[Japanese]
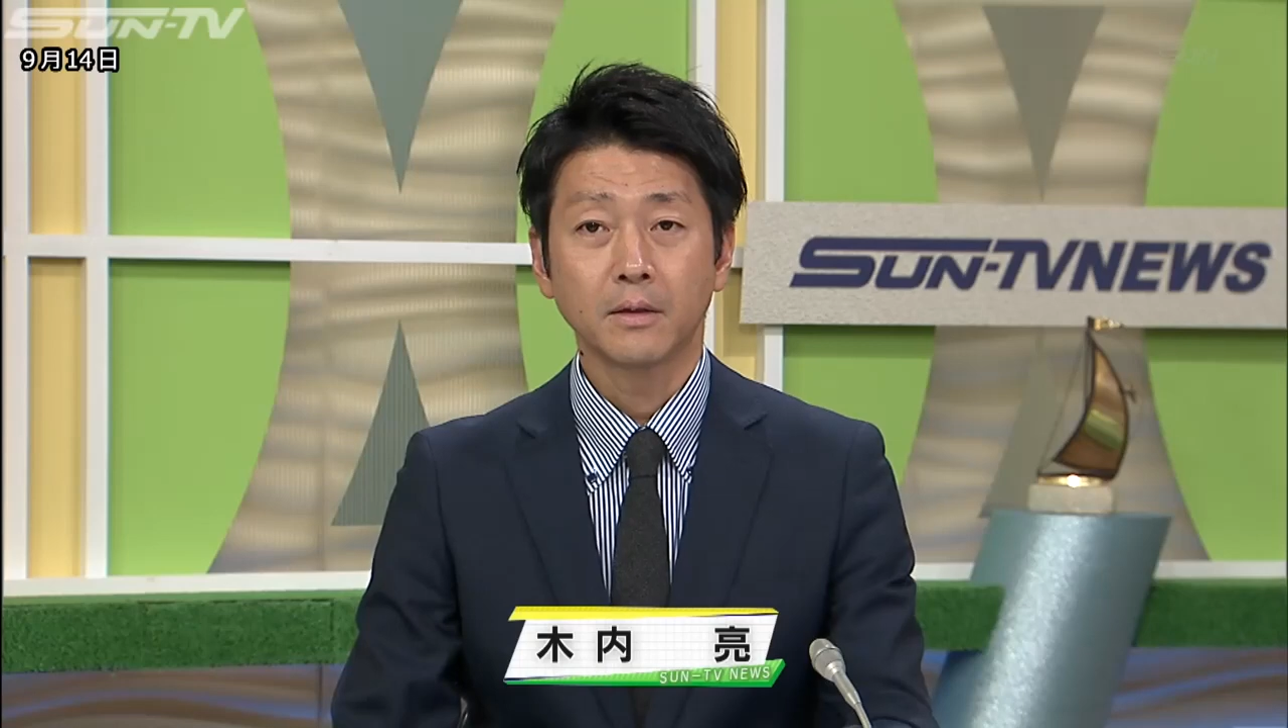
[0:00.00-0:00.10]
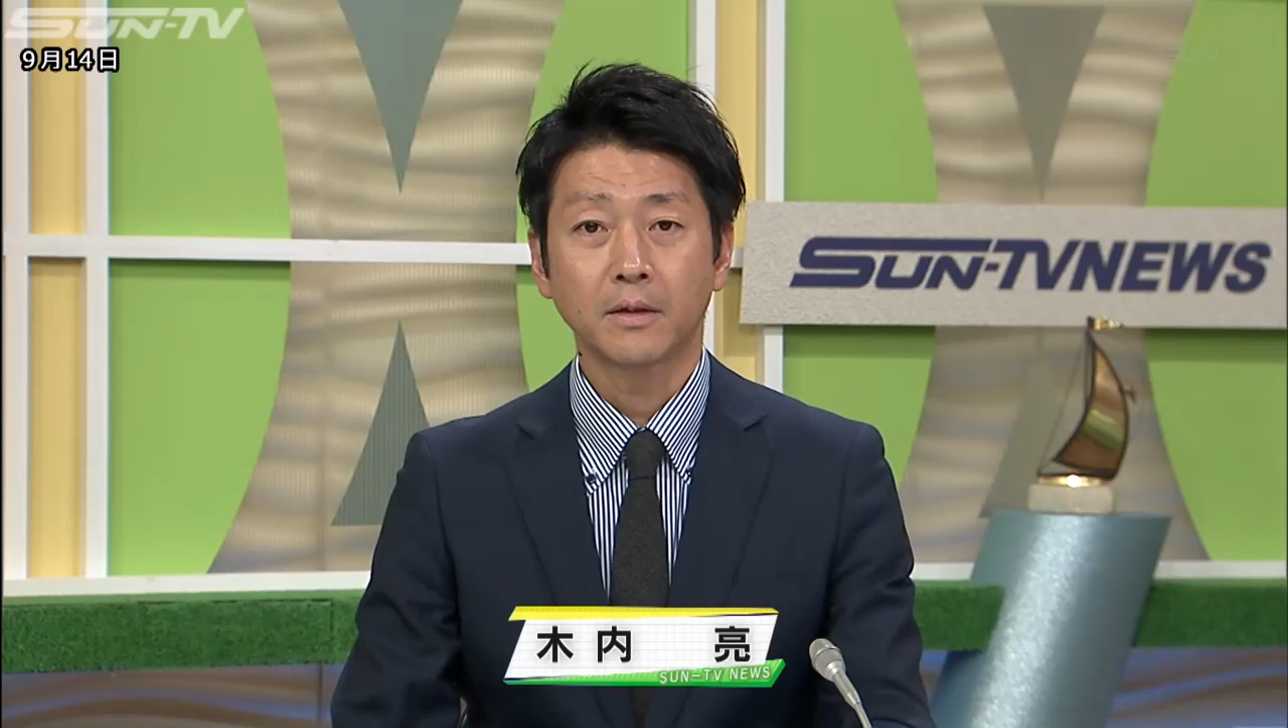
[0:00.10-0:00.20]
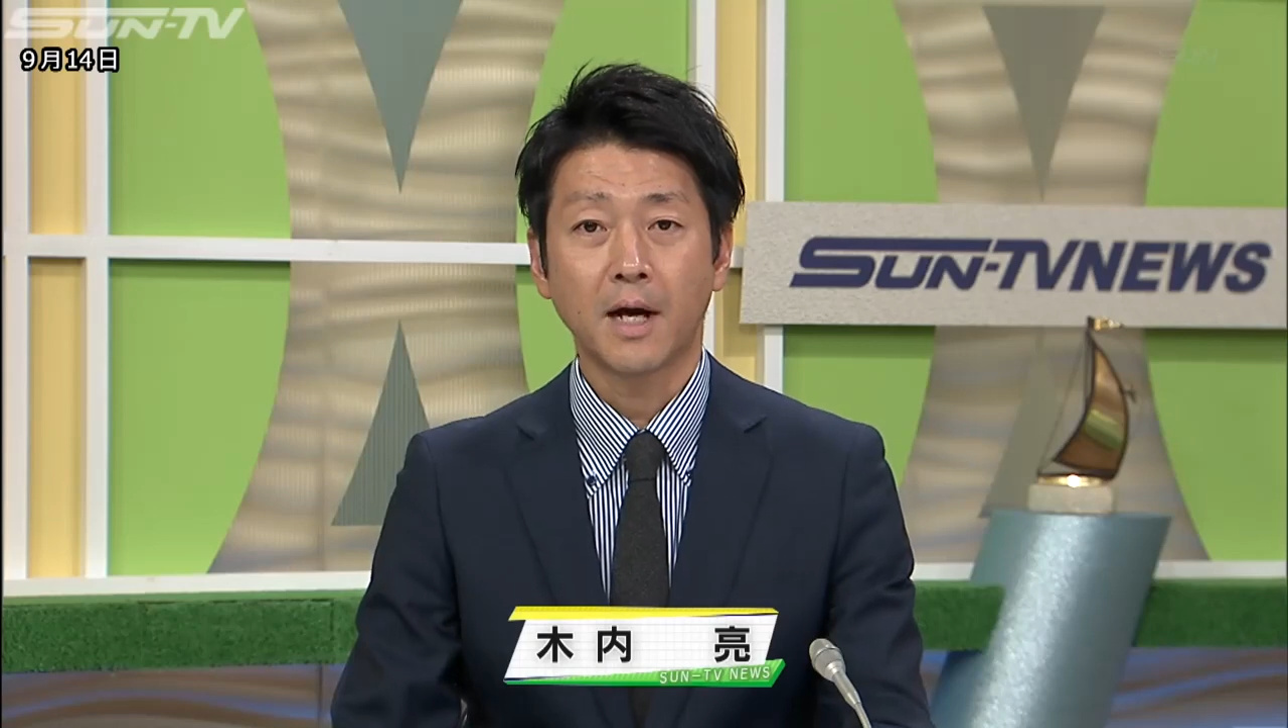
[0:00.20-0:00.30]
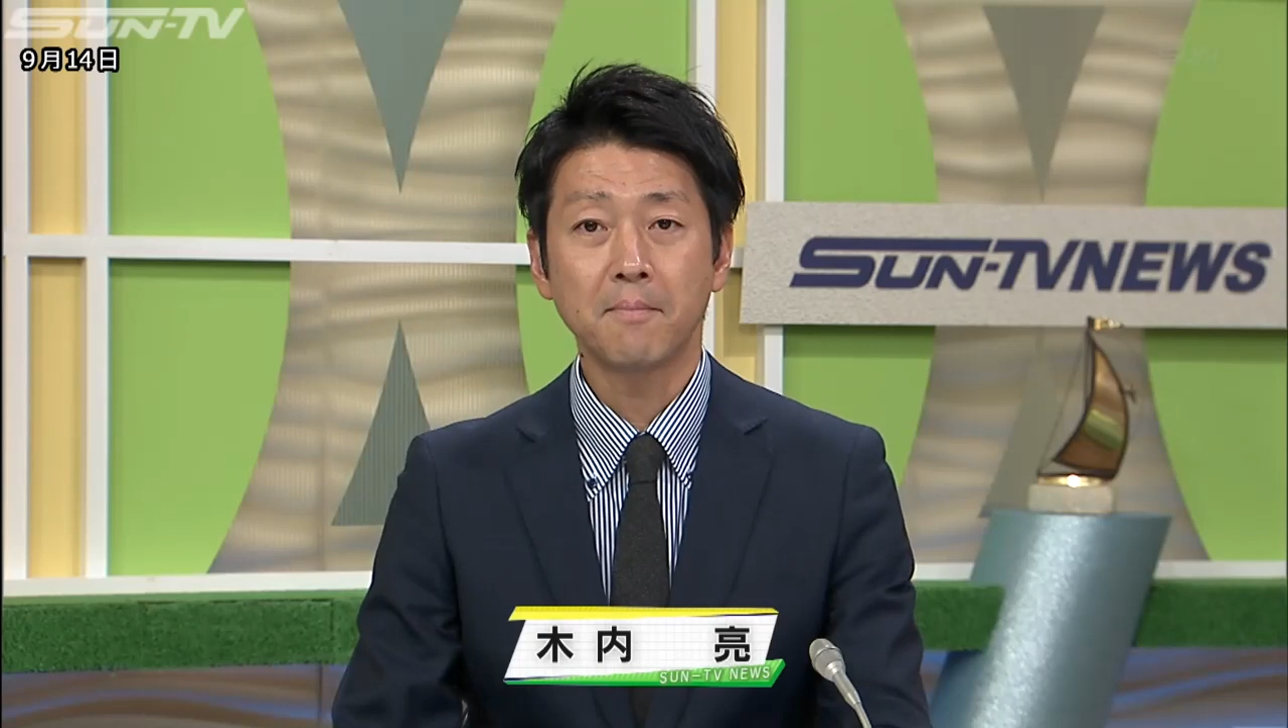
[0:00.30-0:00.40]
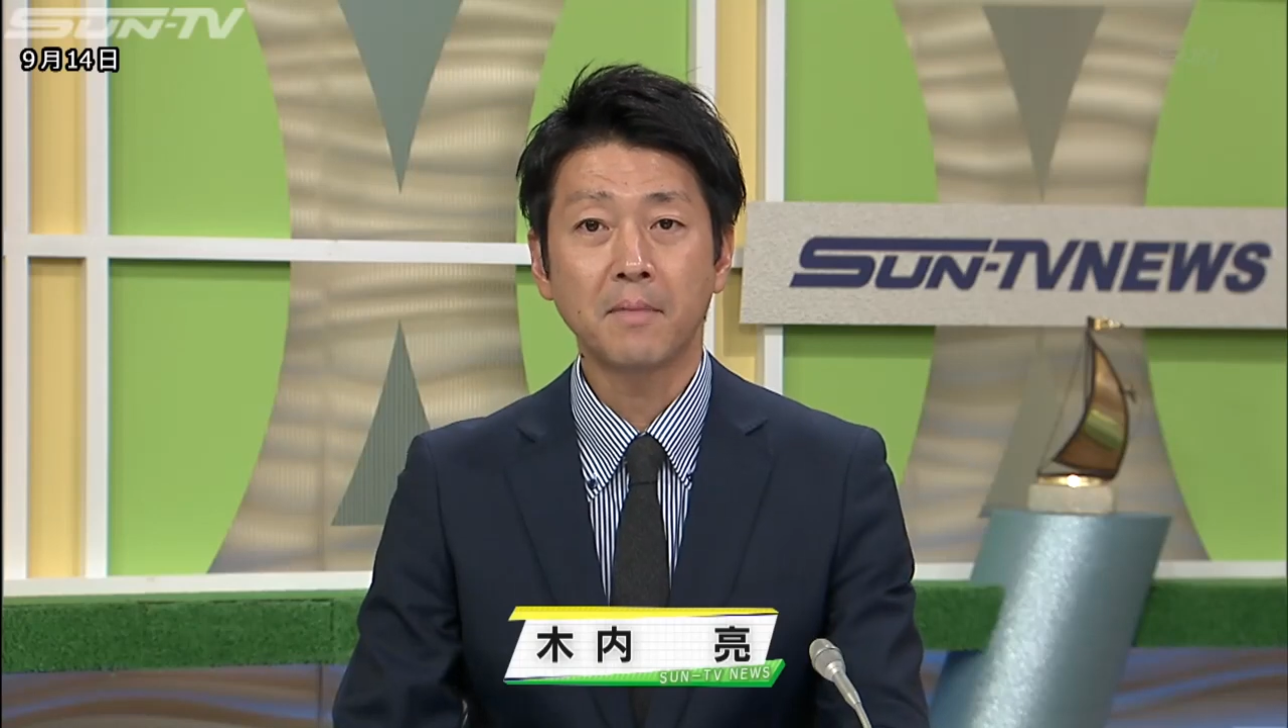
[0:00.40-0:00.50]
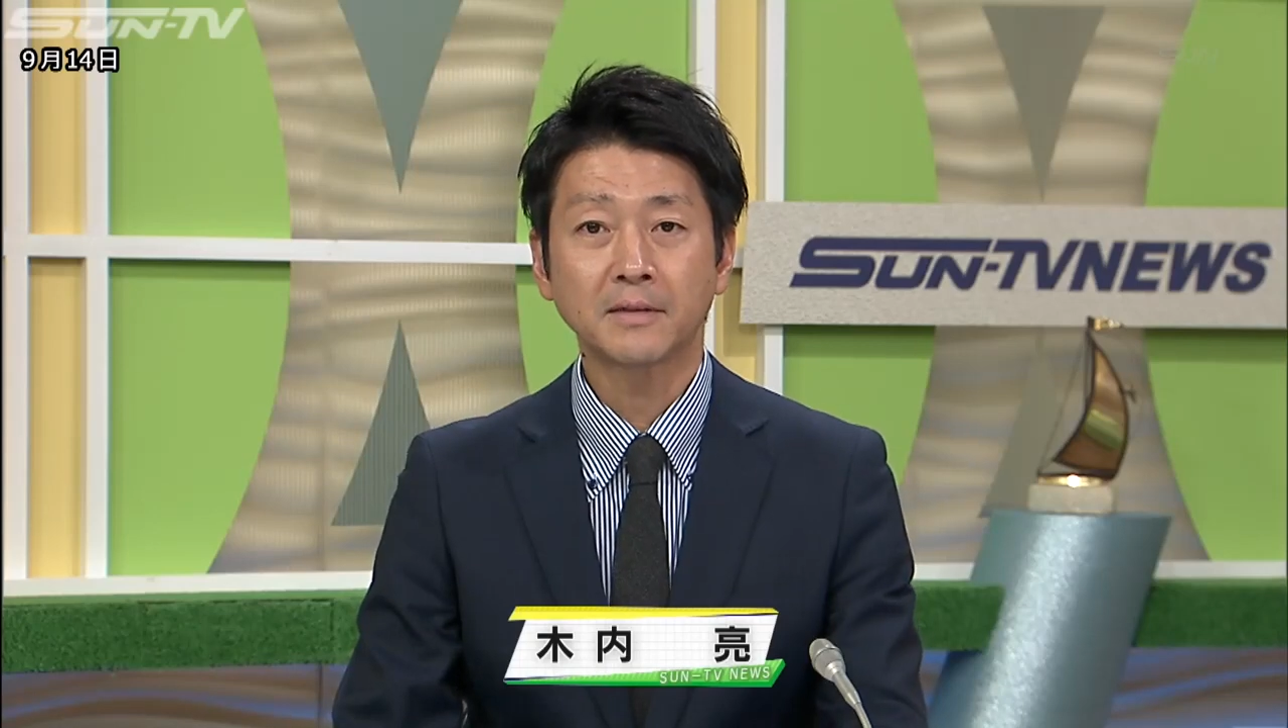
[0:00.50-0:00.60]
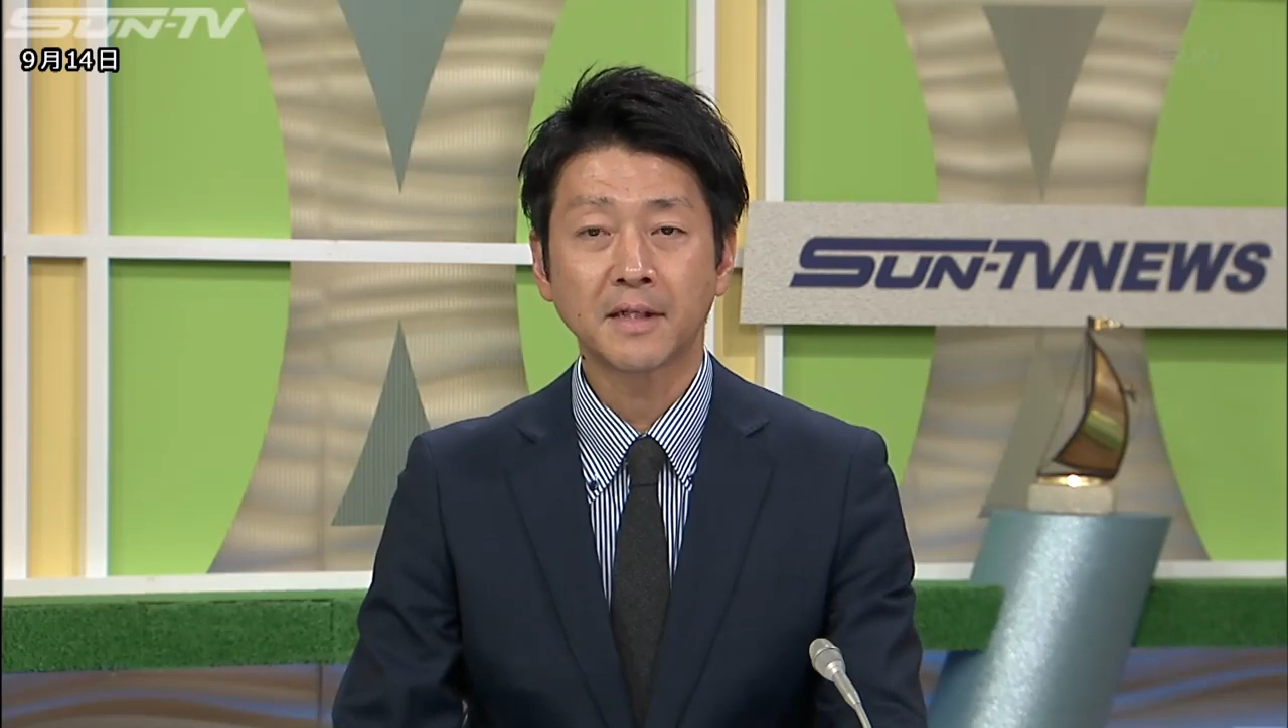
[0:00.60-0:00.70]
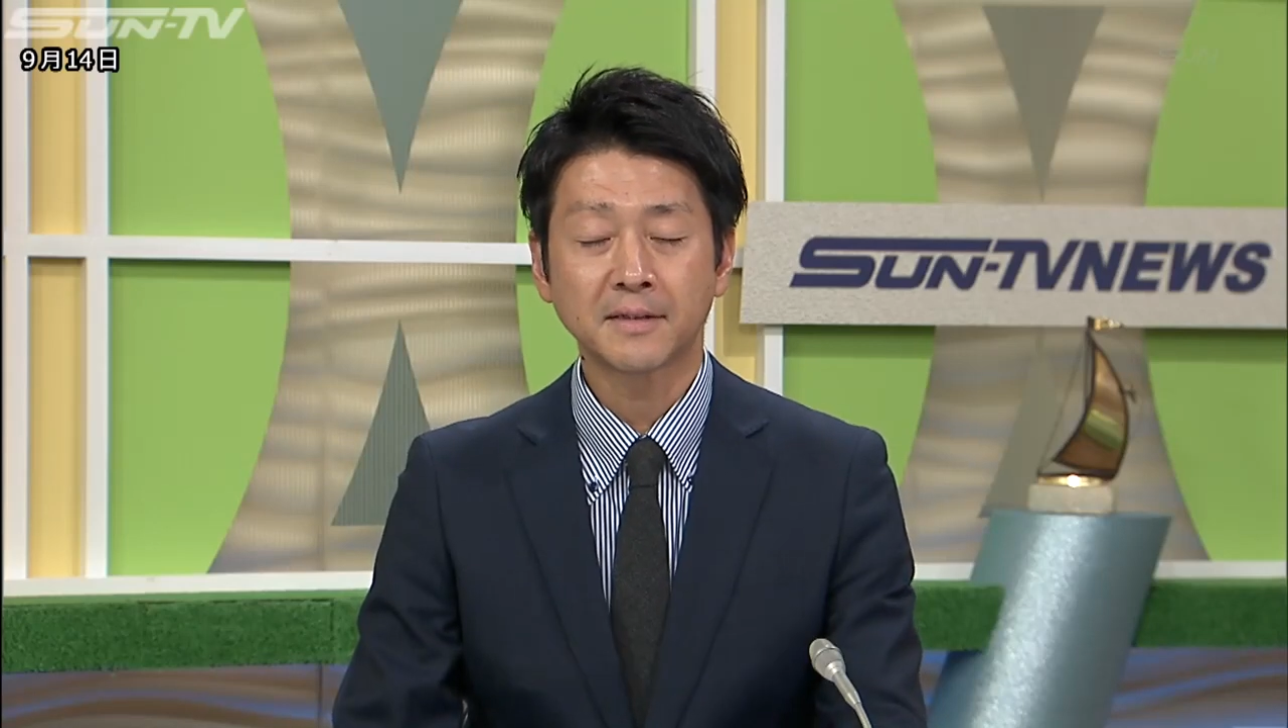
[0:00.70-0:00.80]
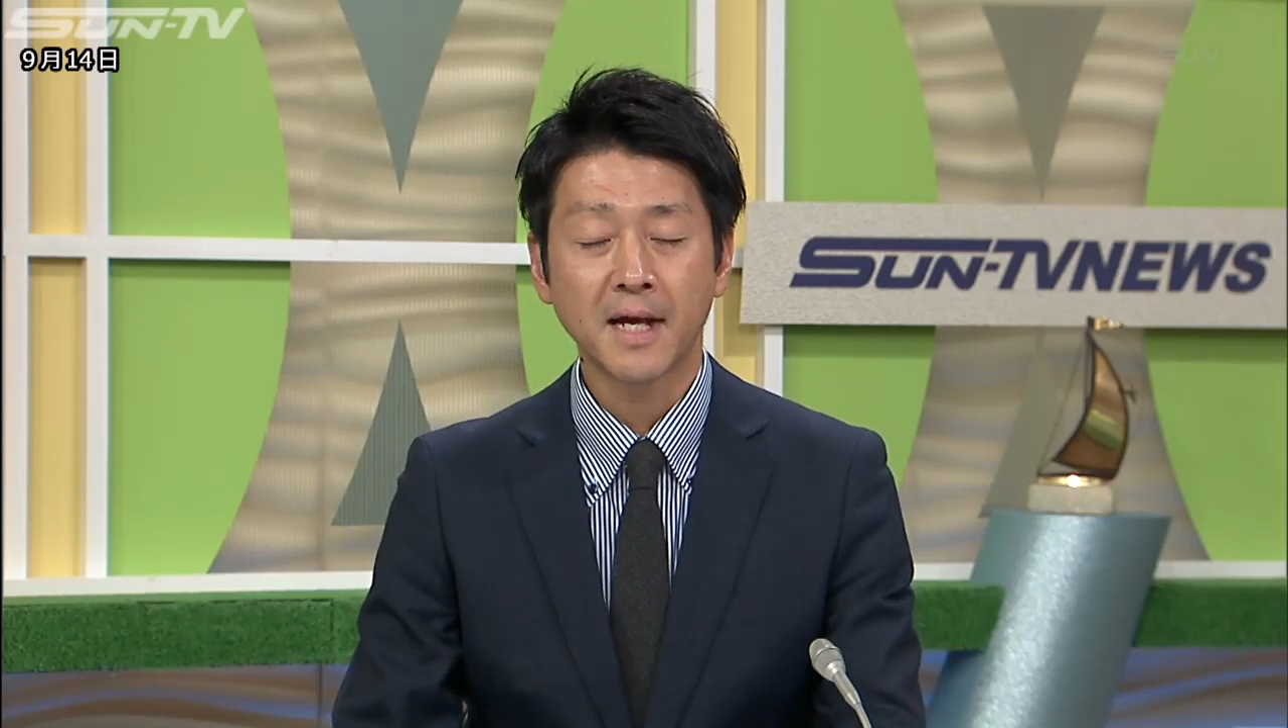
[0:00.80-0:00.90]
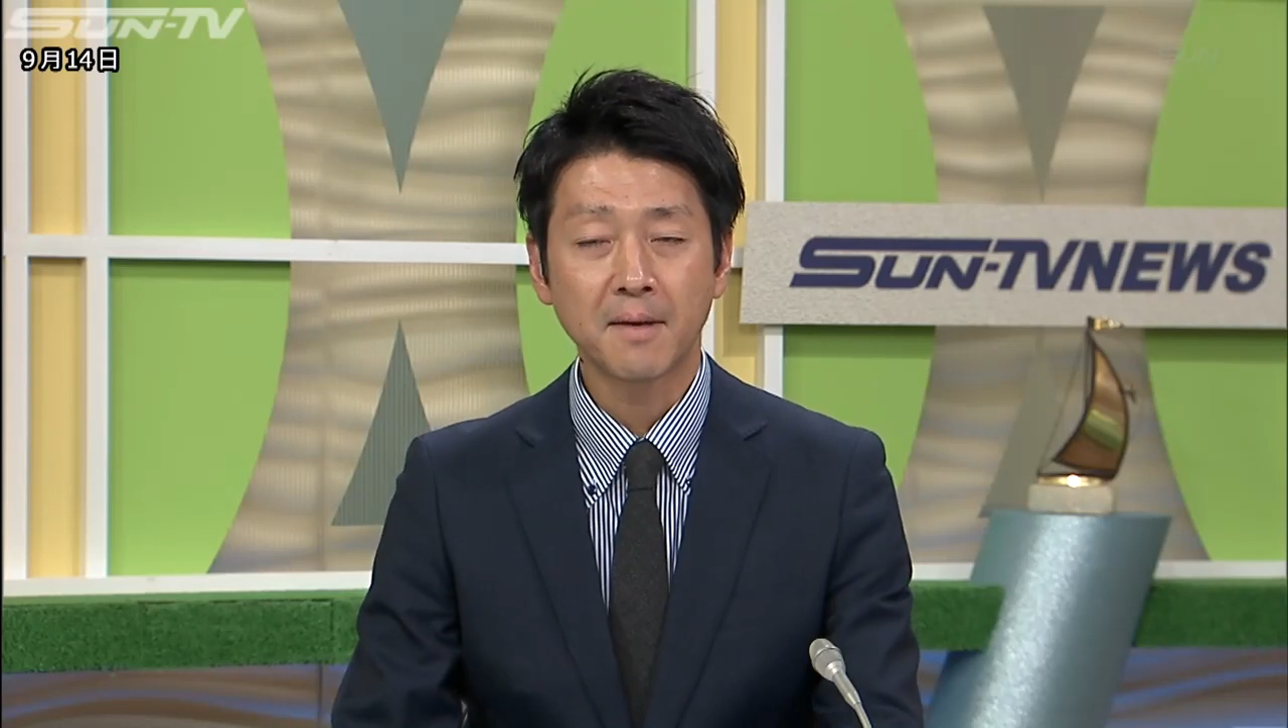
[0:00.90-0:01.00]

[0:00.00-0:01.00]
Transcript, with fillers: 丹波篠